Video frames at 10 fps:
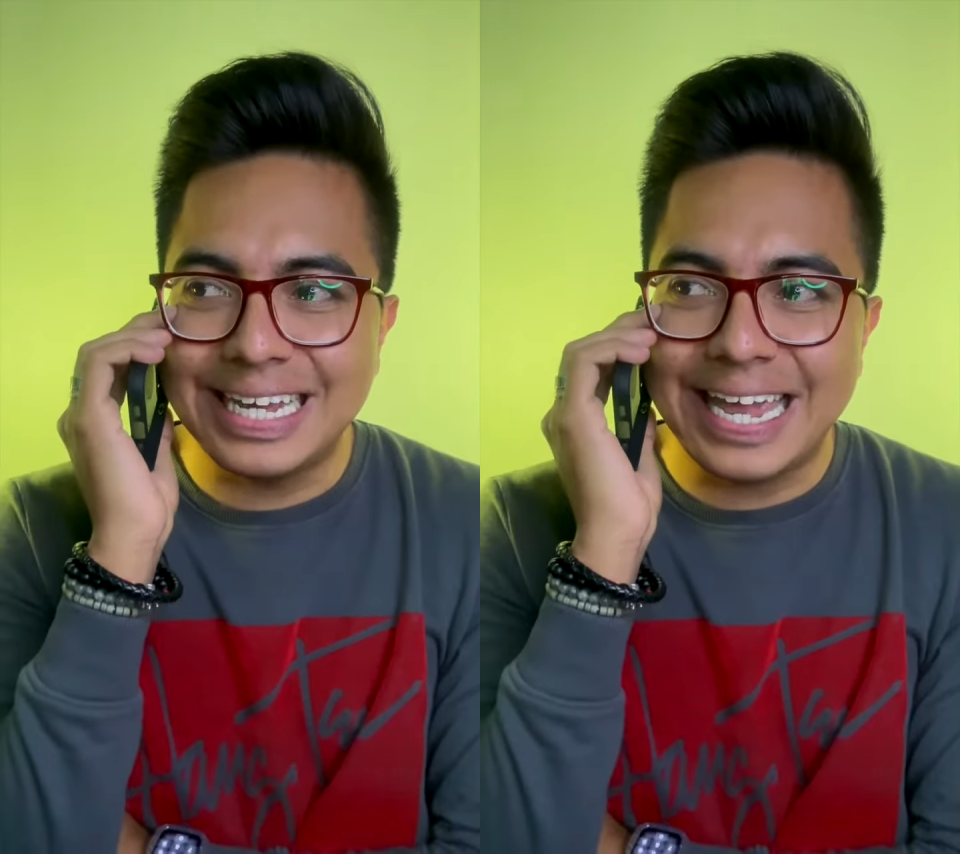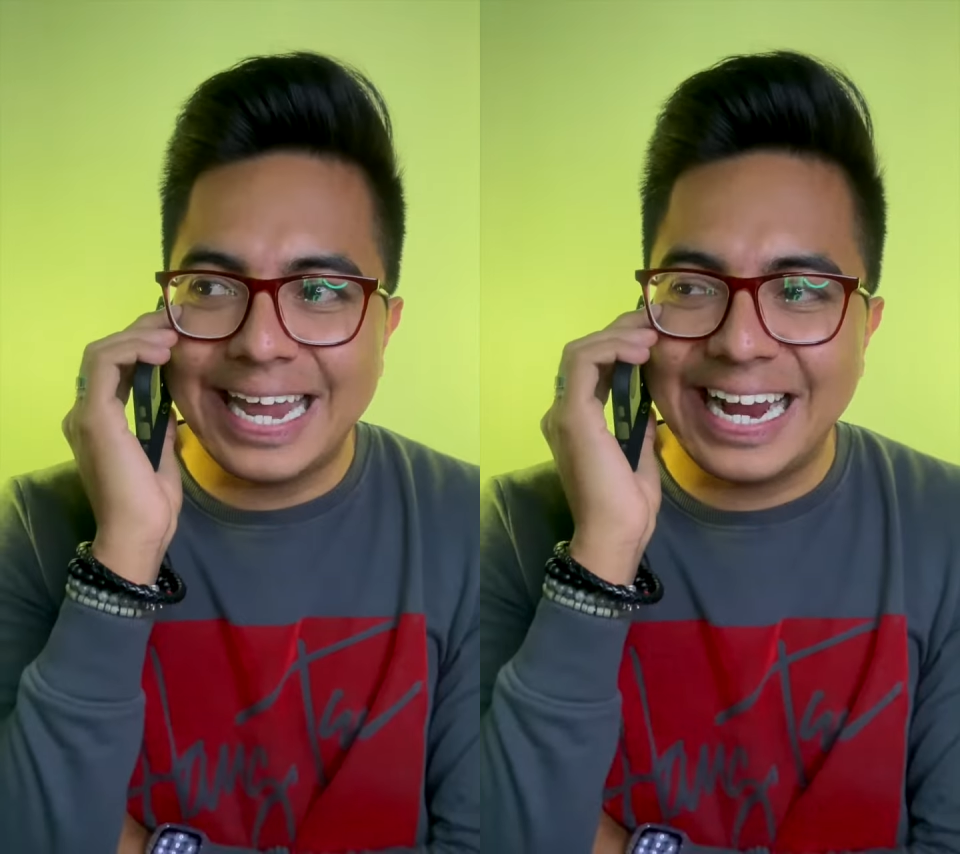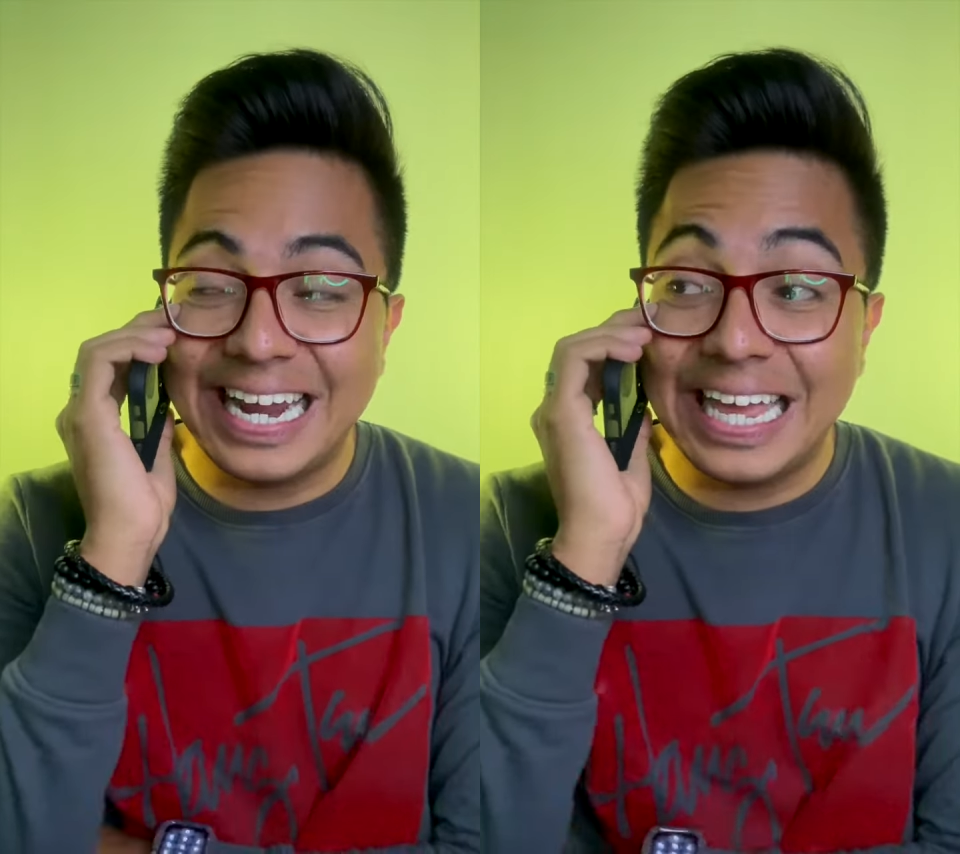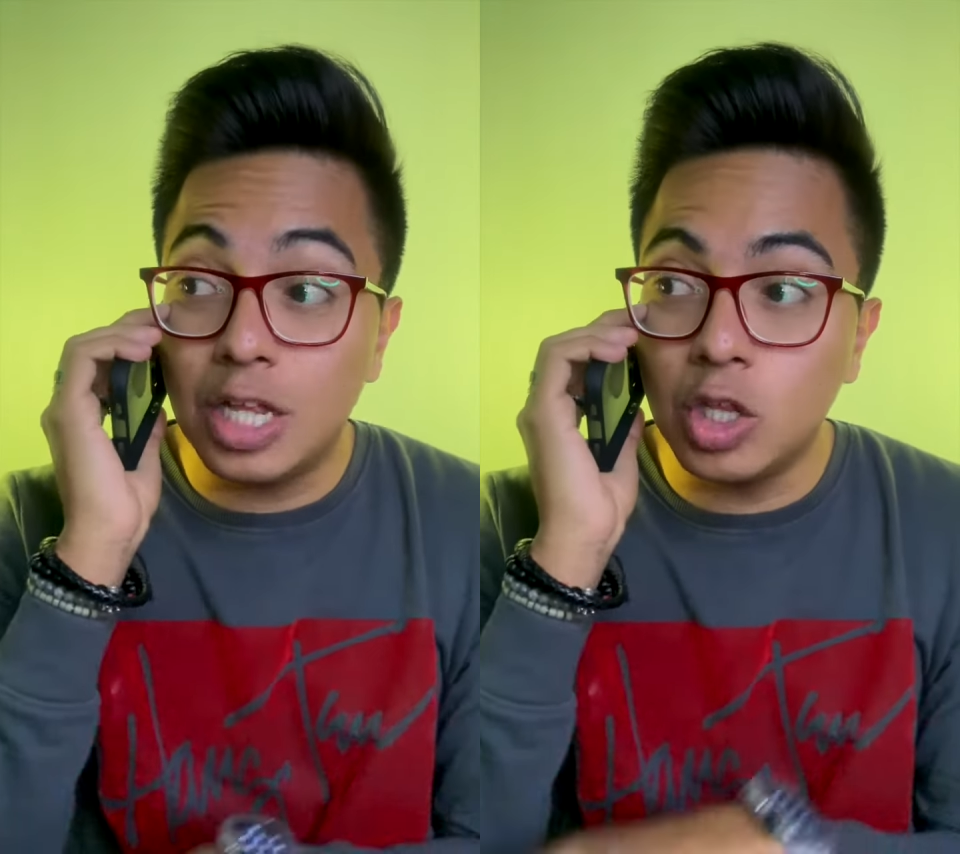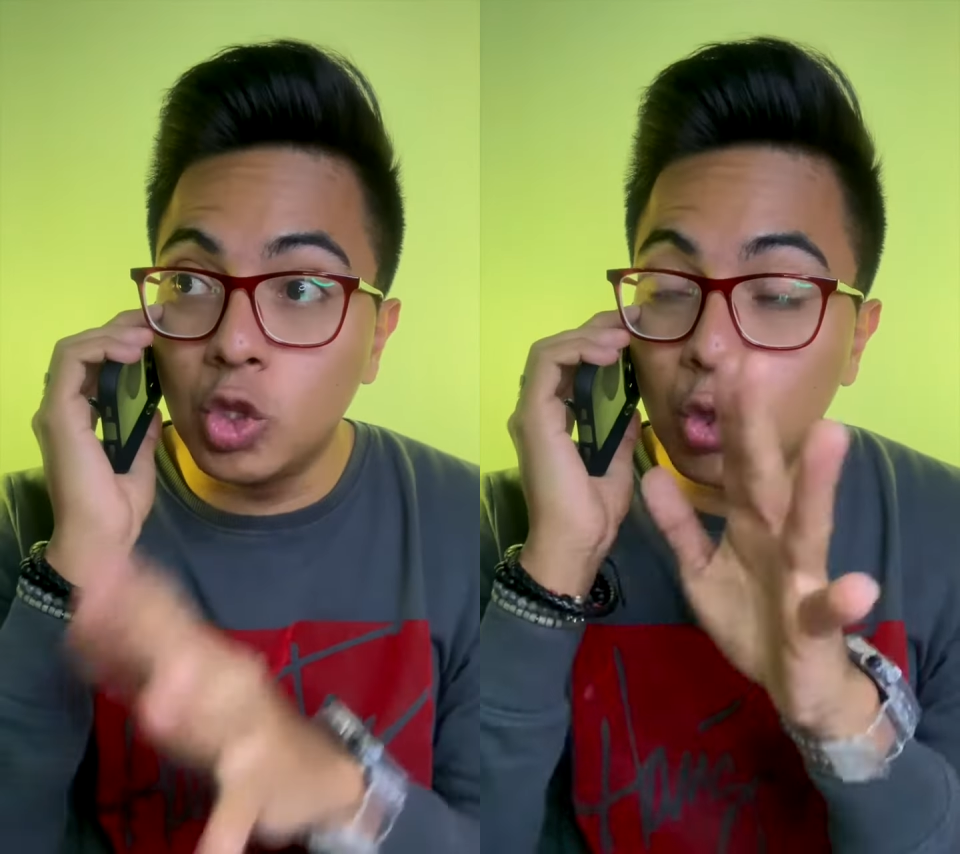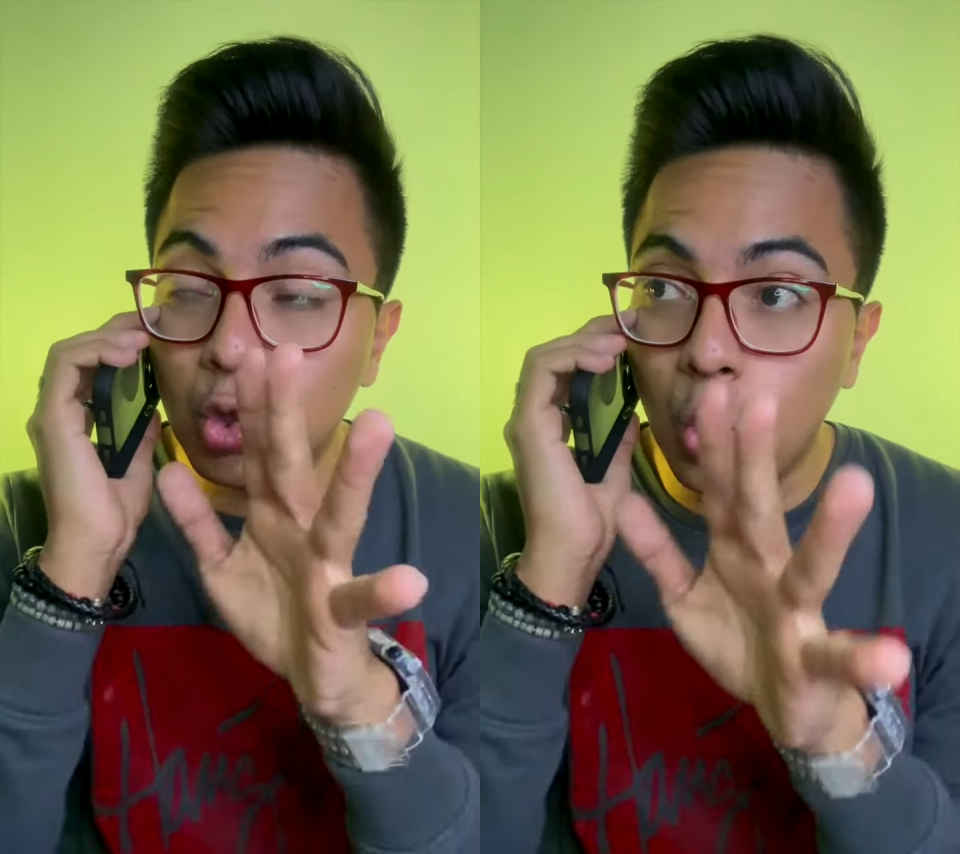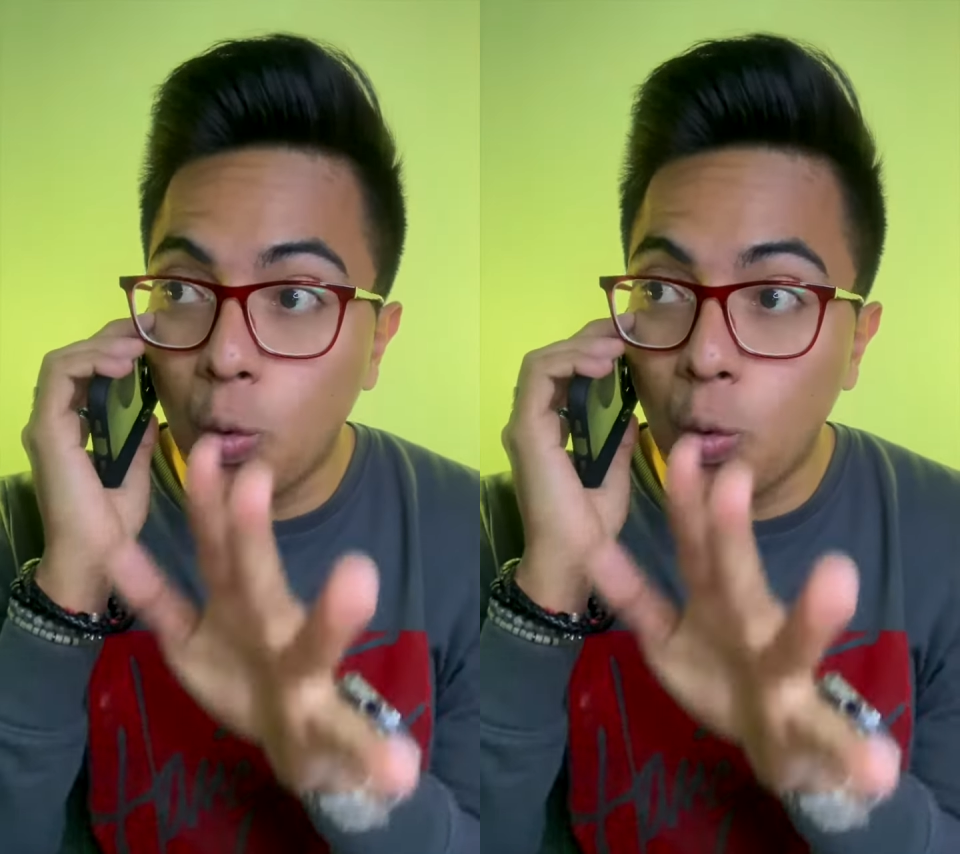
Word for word: que cree no